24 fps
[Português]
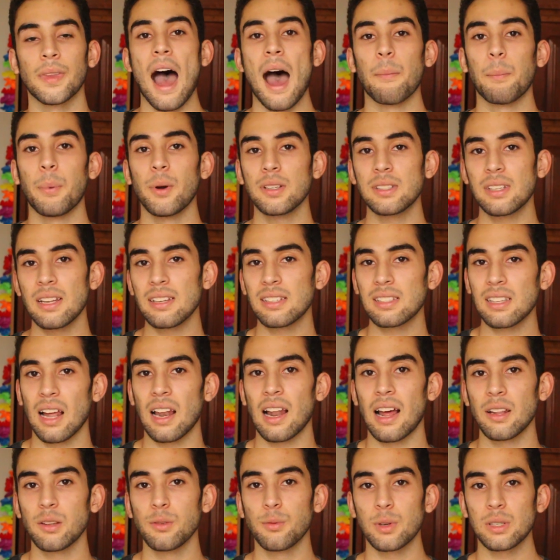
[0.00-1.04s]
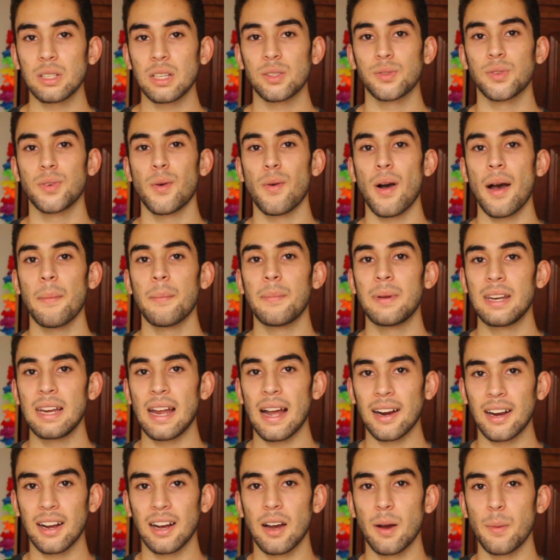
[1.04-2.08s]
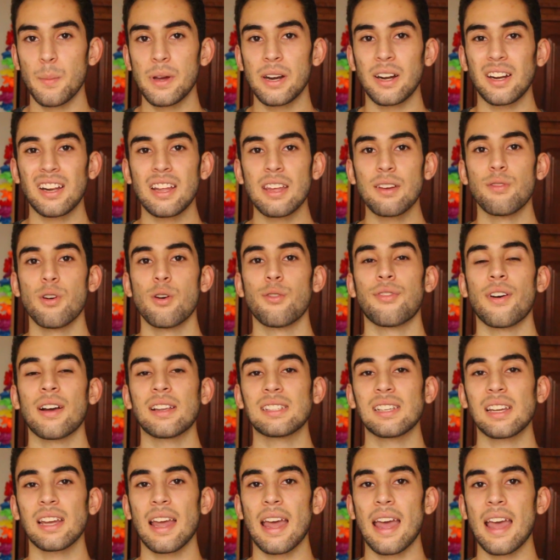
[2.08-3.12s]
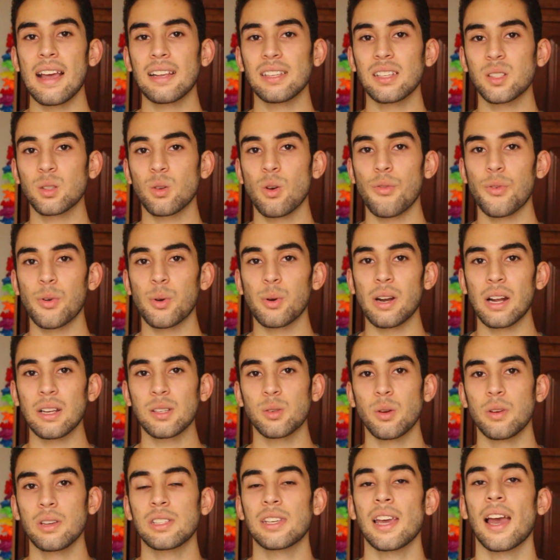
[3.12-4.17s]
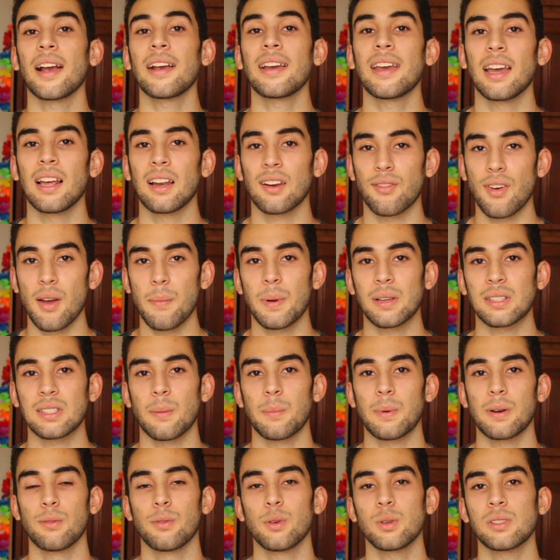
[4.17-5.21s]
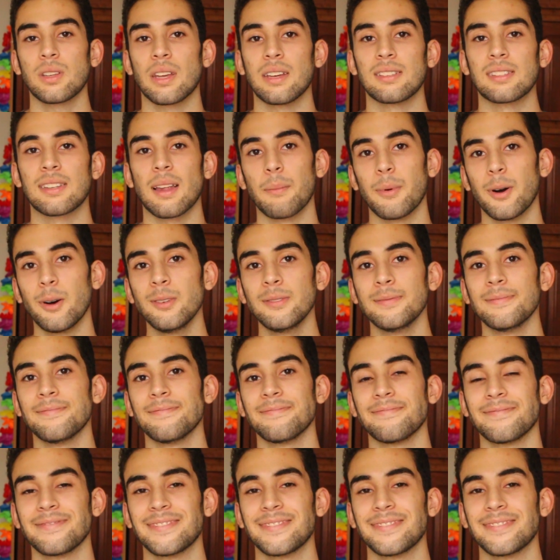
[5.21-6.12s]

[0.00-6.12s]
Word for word: Após ter instalado, vocês vão abrir a câmera e vão fazer essas configurações que a Keila vai passar para vocês, tá bom?